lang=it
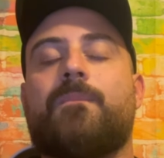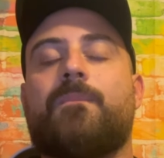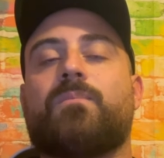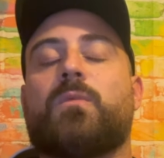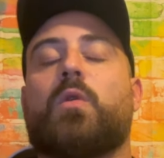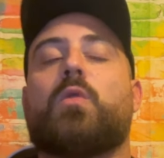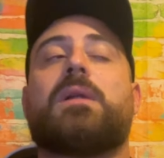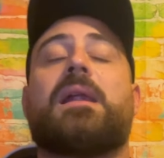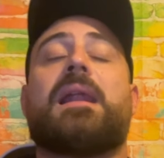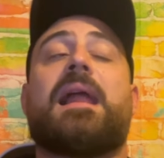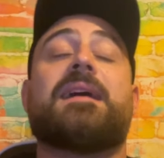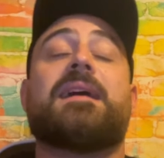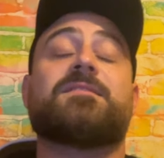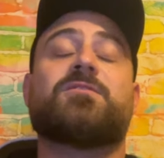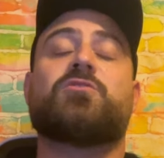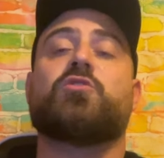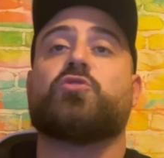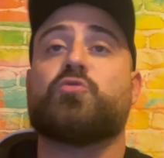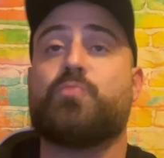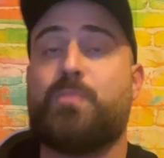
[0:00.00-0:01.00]
eh, con la
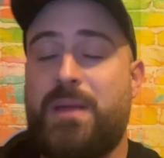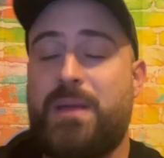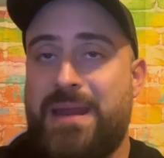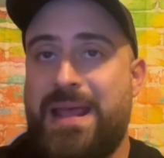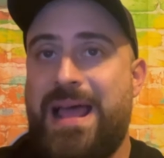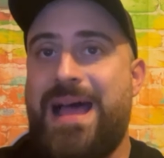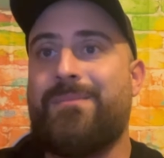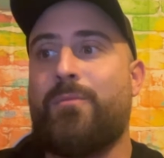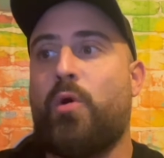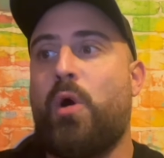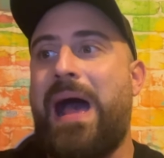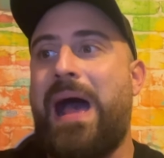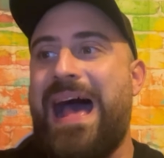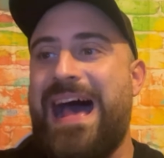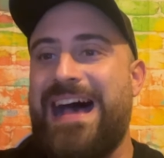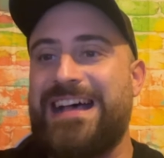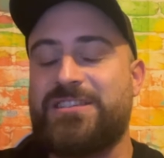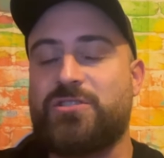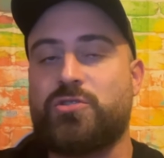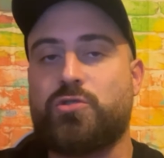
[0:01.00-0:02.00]
Lazio, speriamo
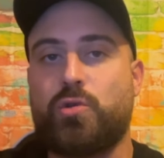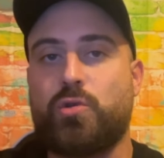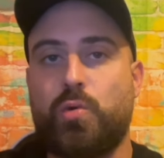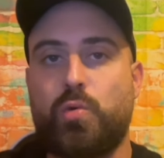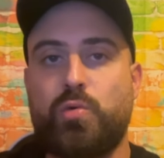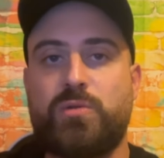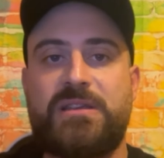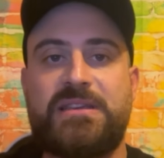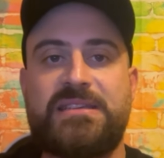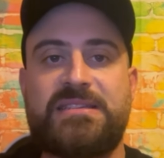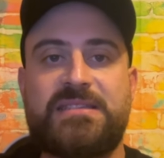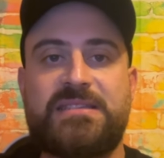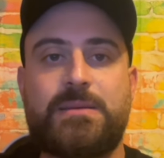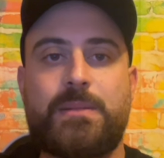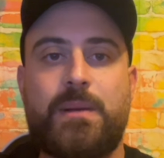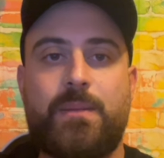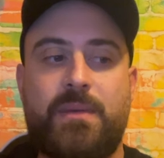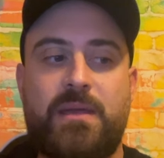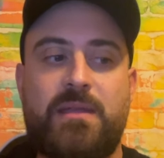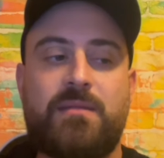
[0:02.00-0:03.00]

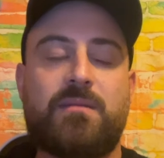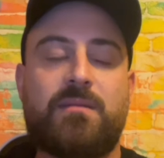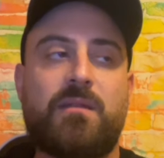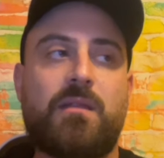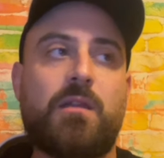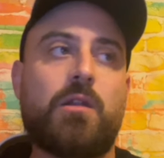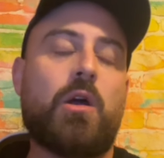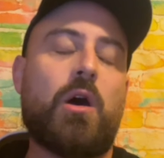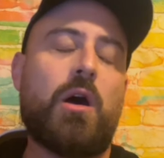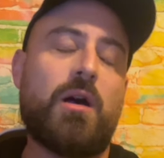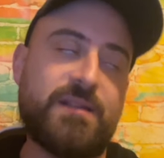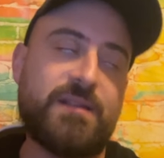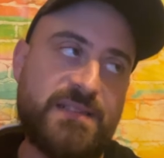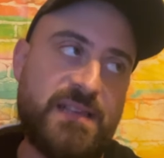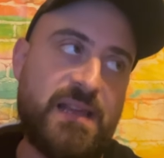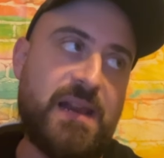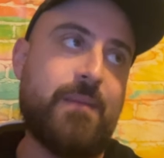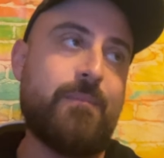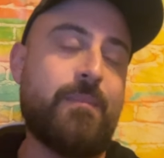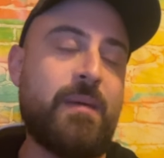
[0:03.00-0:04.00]
assolutissimamente di no,
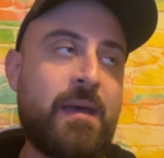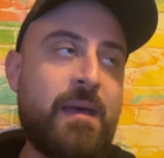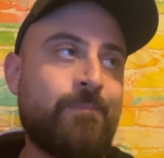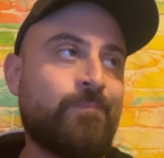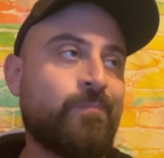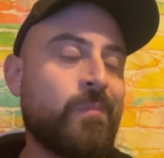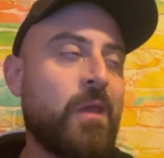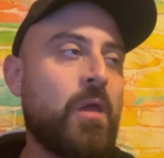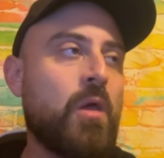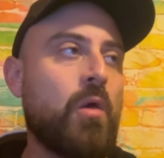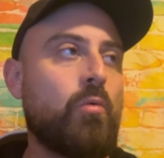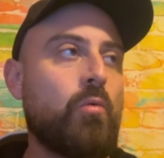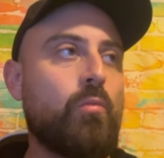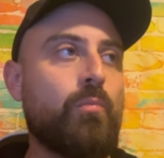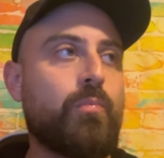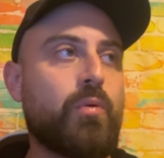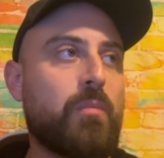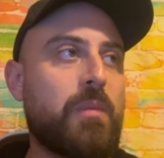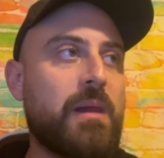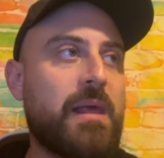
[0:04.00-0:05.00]
sarebbe un
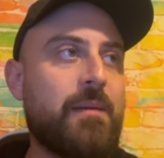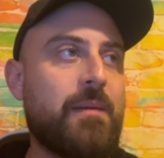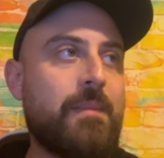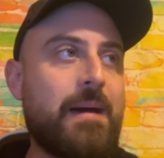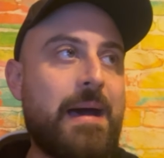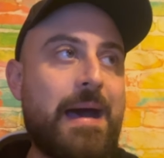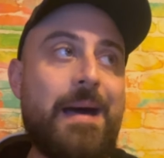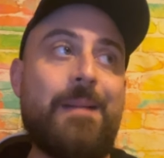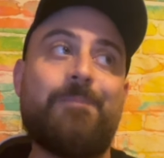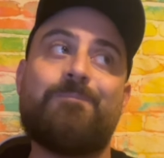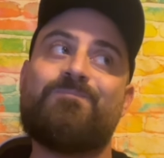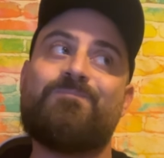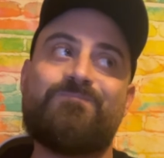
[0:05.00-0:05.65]
problema